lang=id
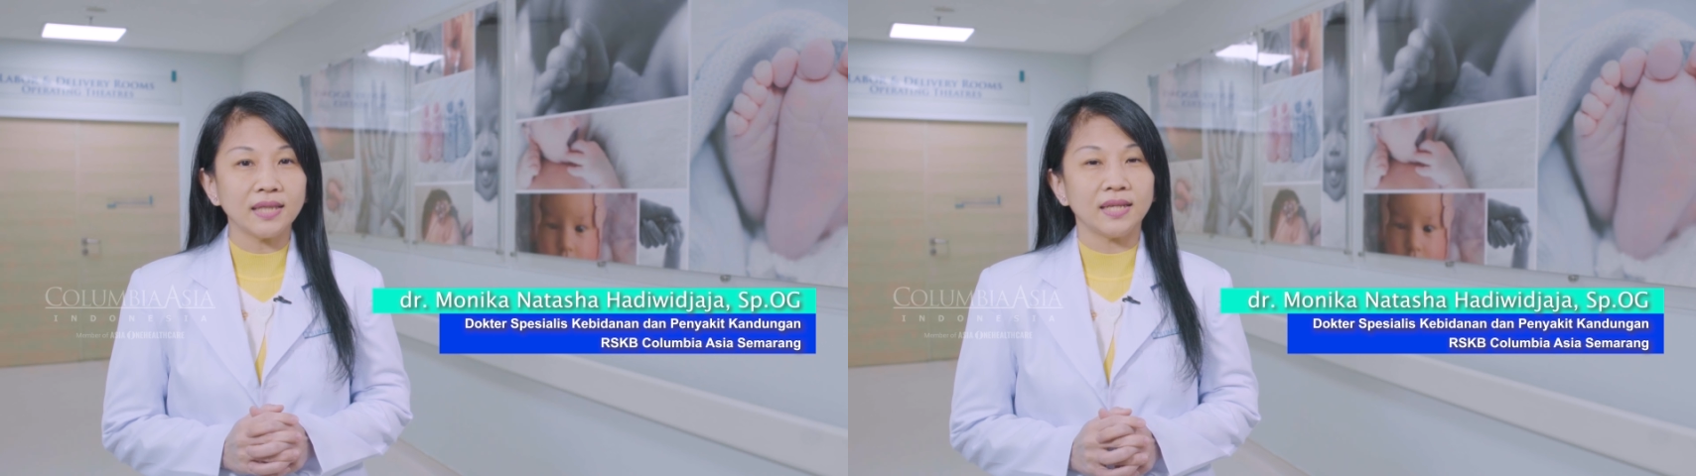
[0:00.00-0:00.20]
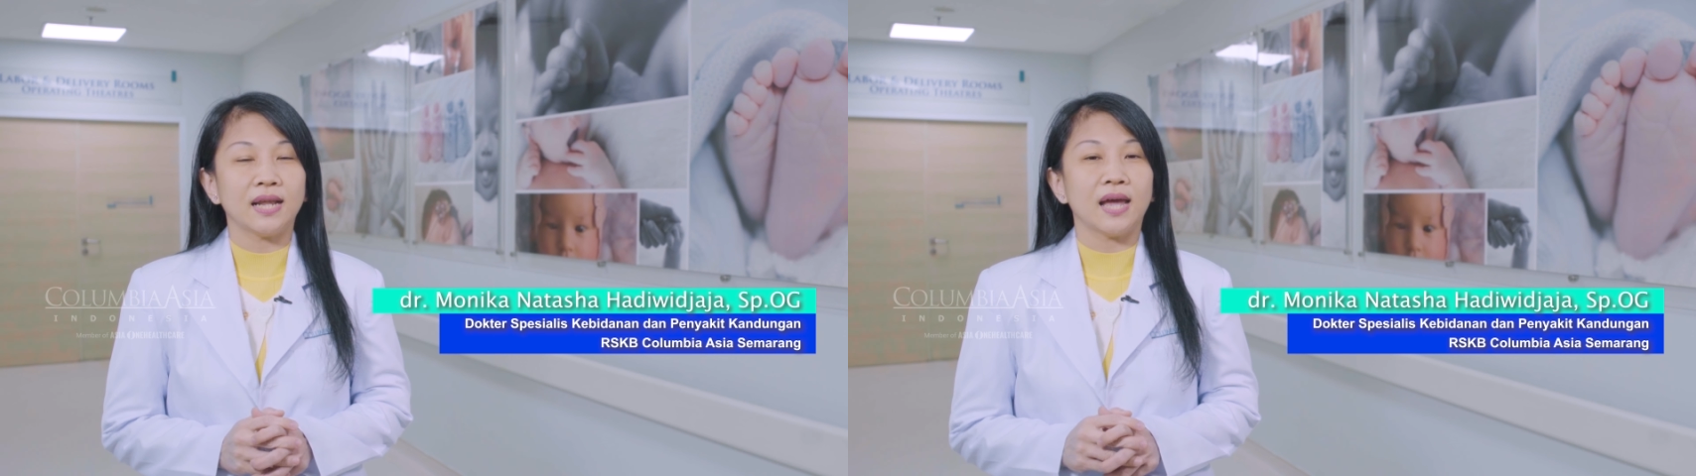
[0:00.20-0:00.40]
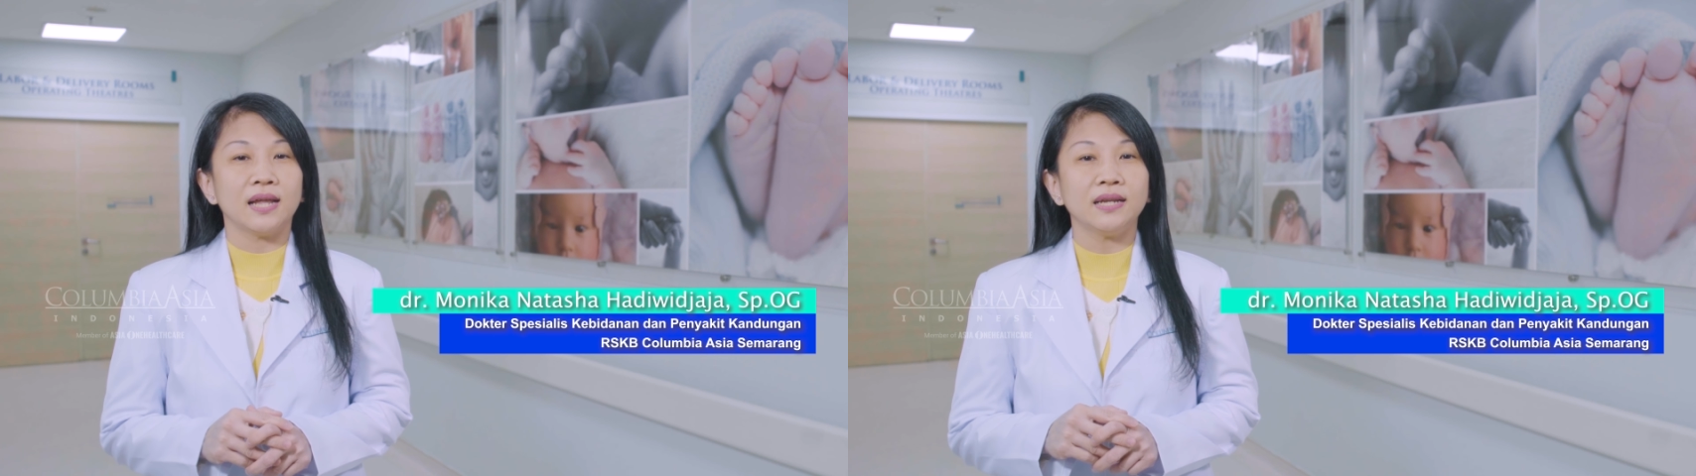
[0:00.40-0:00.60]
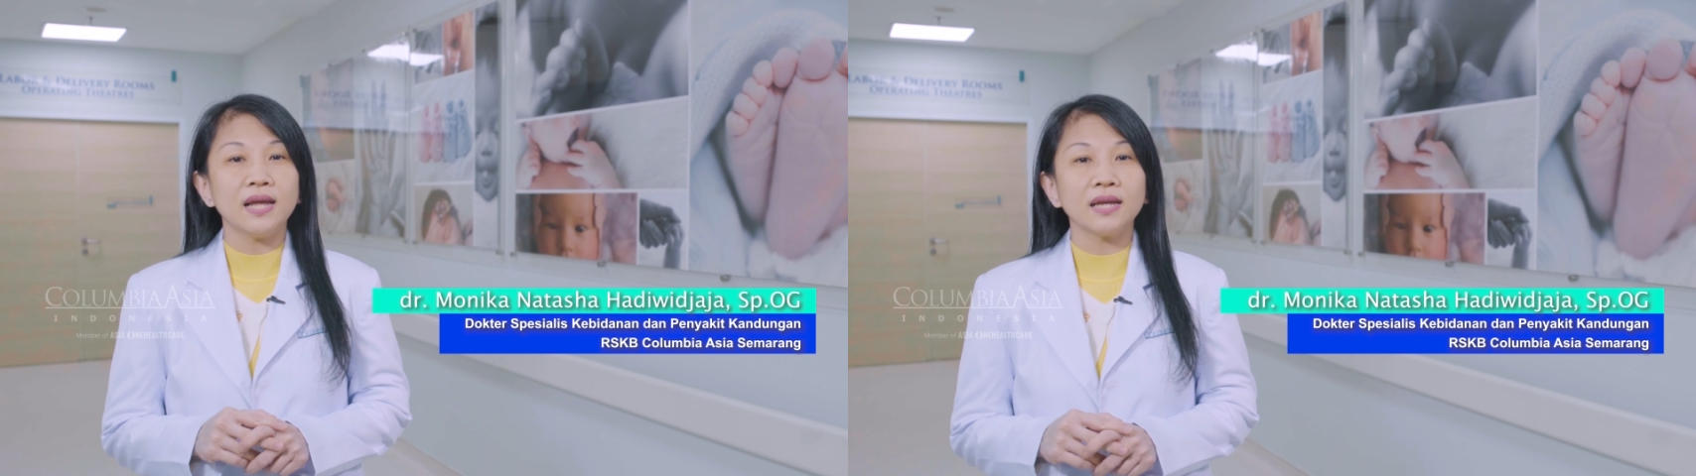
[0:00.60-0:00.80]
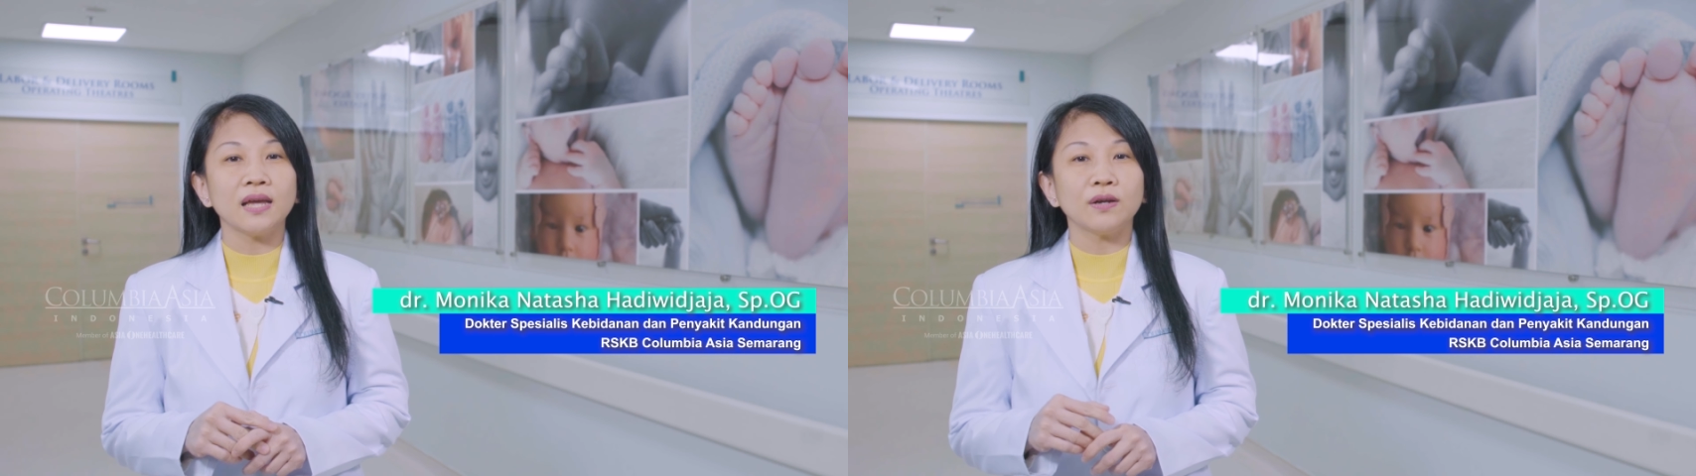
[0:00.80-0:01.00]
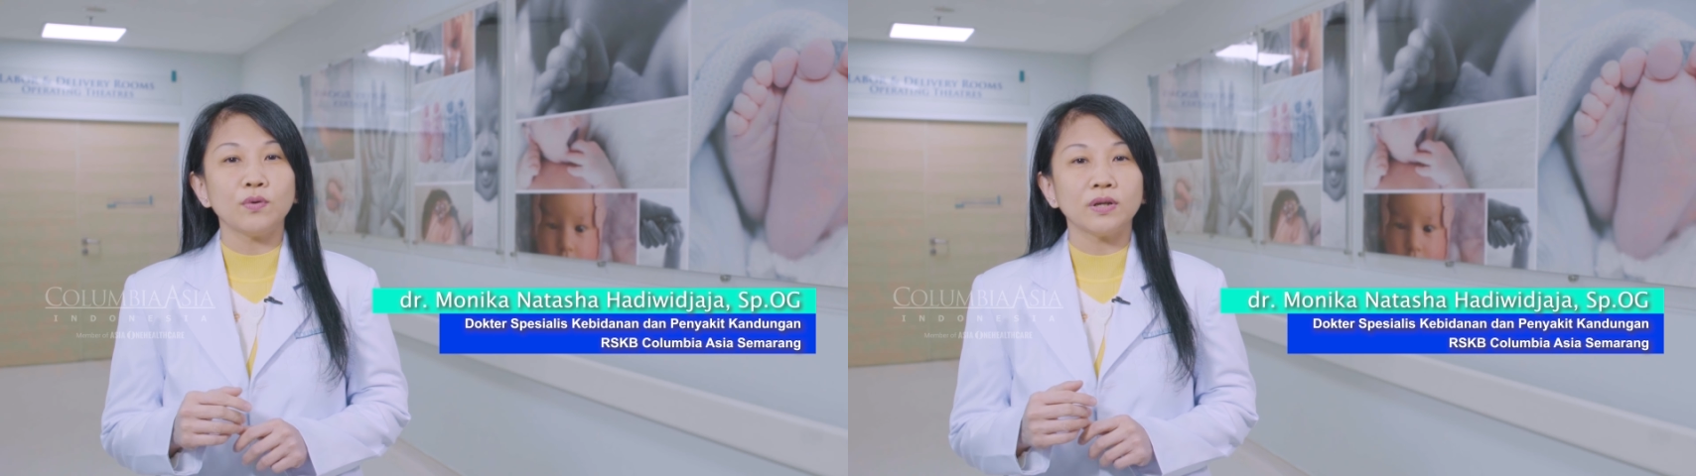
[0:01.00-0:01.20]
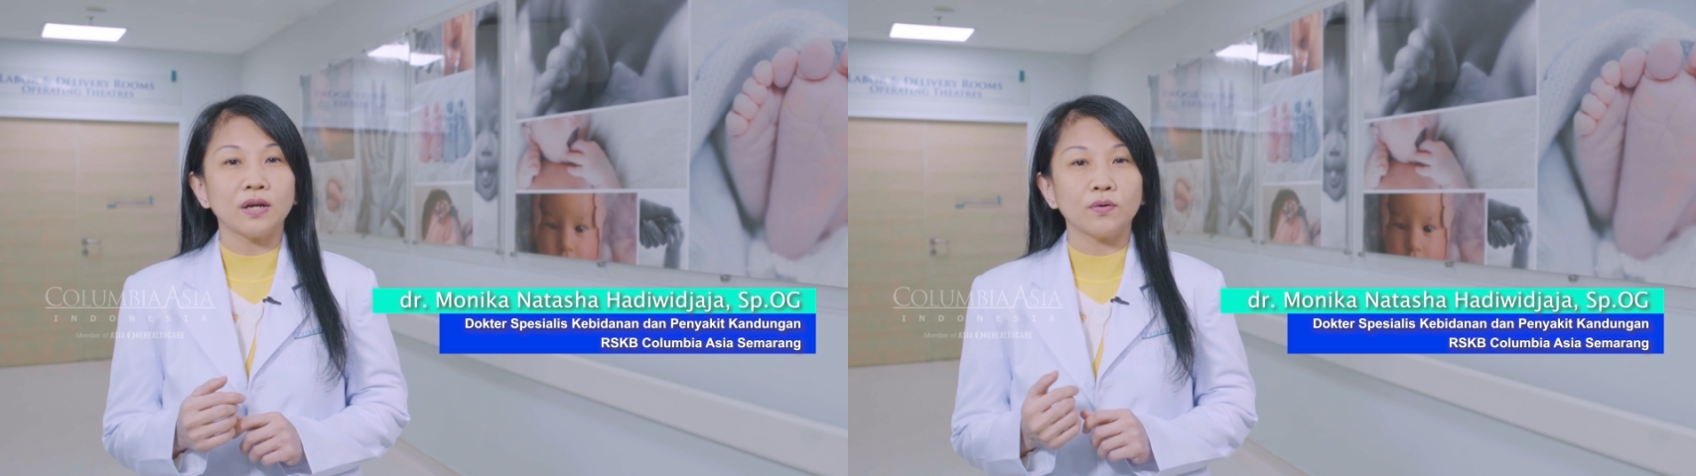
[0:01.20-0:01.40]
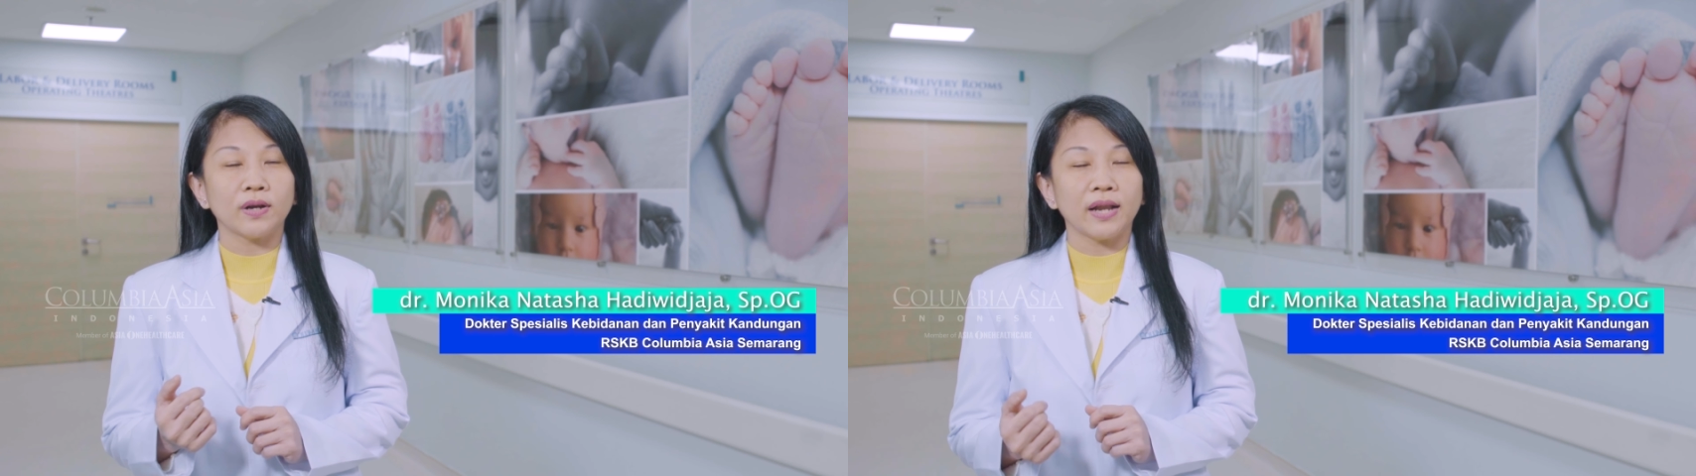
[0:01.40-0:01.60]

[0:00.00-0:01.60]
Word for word: tidak ada gangguan-gangguan